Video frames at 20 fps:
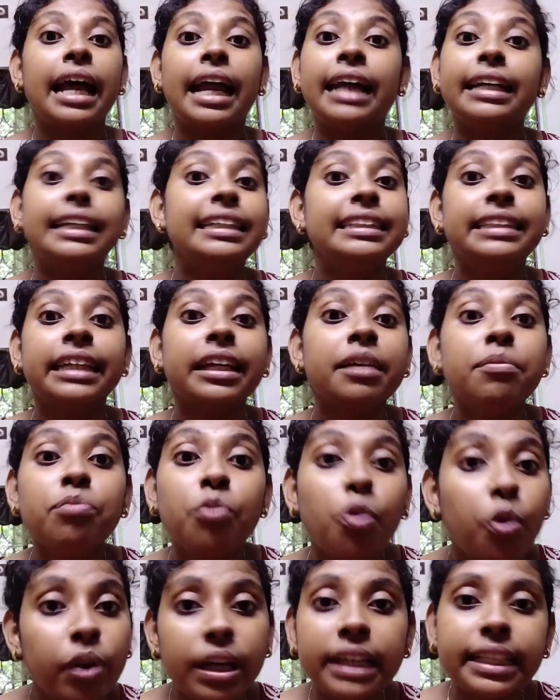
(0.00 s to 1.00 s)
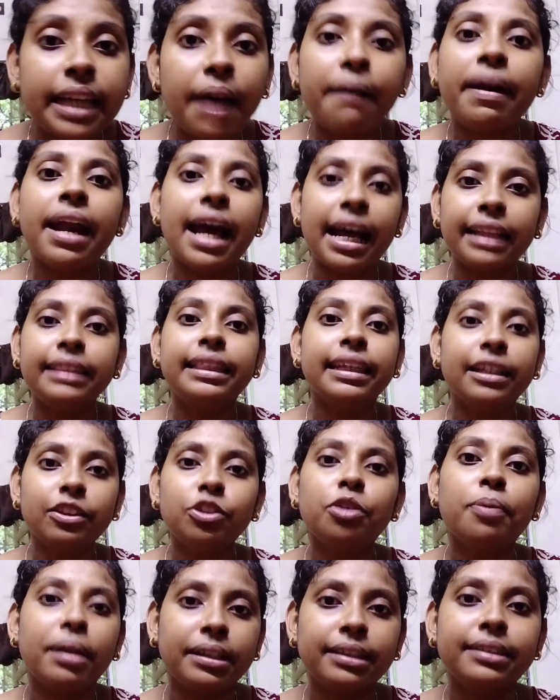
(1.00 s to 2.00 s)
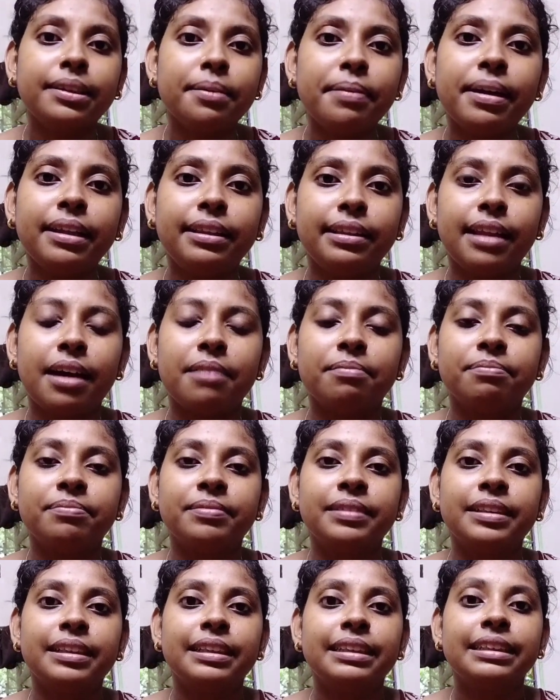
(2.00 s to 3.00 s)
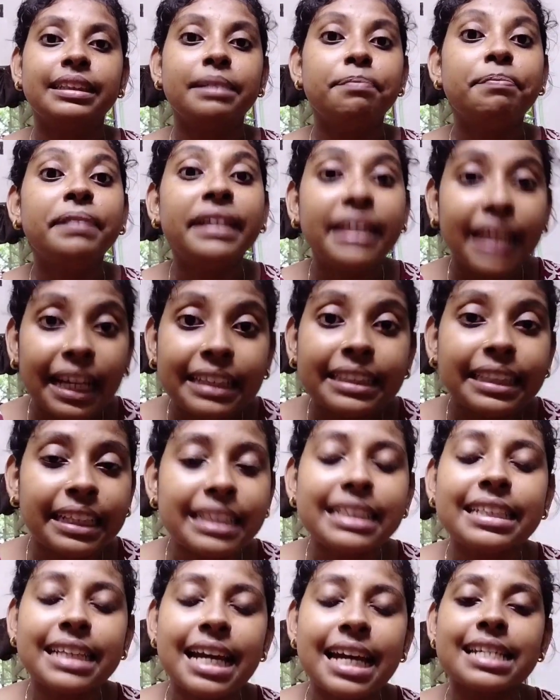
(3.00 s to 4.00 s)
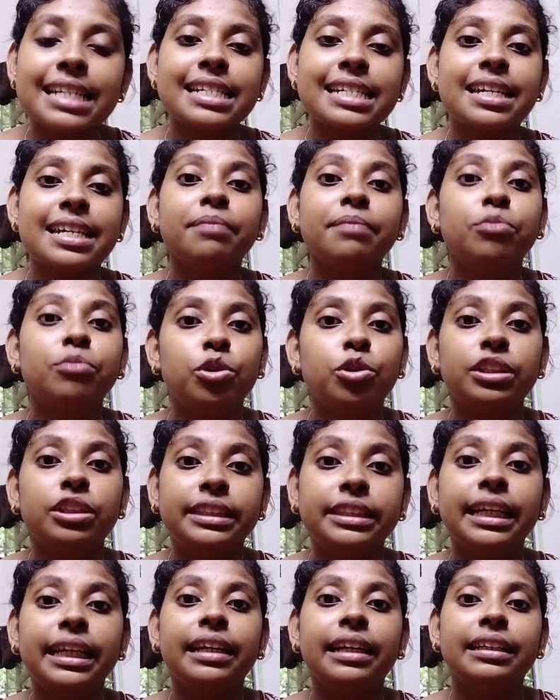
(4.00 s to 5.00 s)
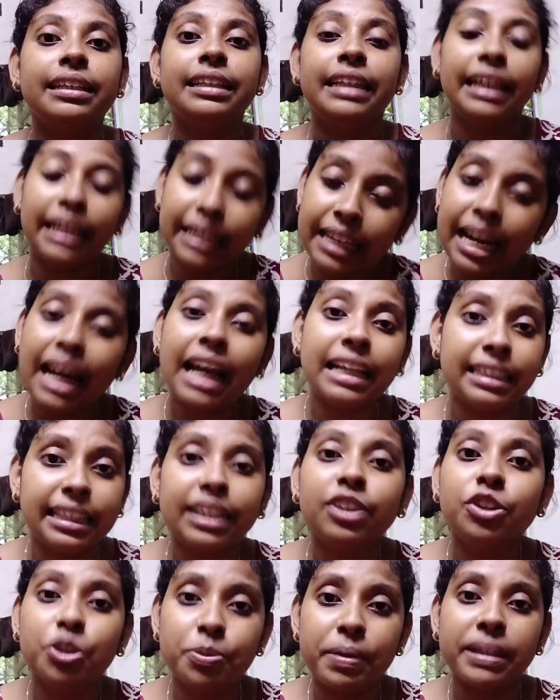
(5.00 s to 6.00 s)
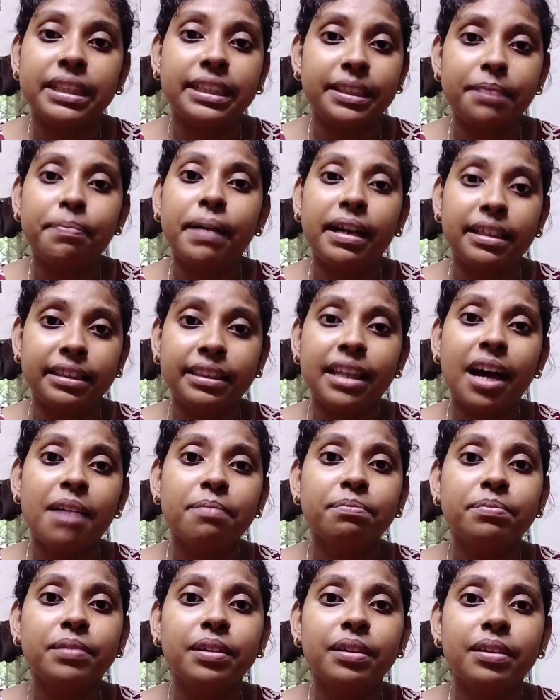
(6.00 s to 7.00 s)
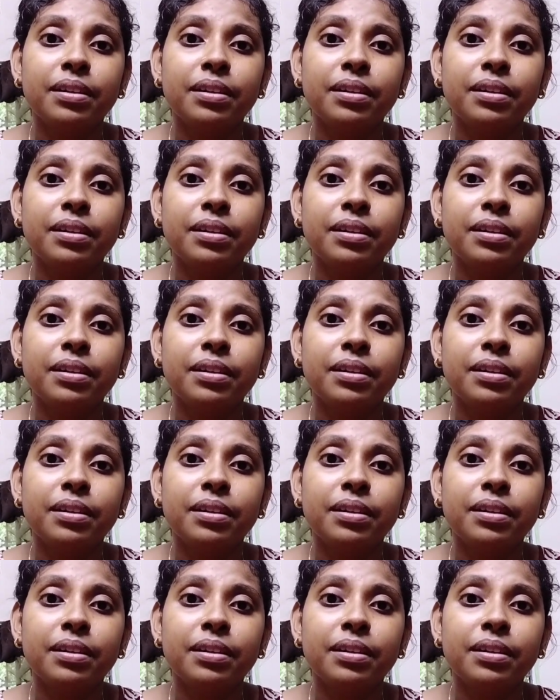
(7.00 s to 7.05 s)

অ্যাটলিস্ট তাকে মরে যাওয়ার হাত থেকে তো বাঁচাতে পারতাম যে বিনা চিকিৎসায় যে সে মরছে এটার হাত থেকে তো বাঁচাতে পারতাম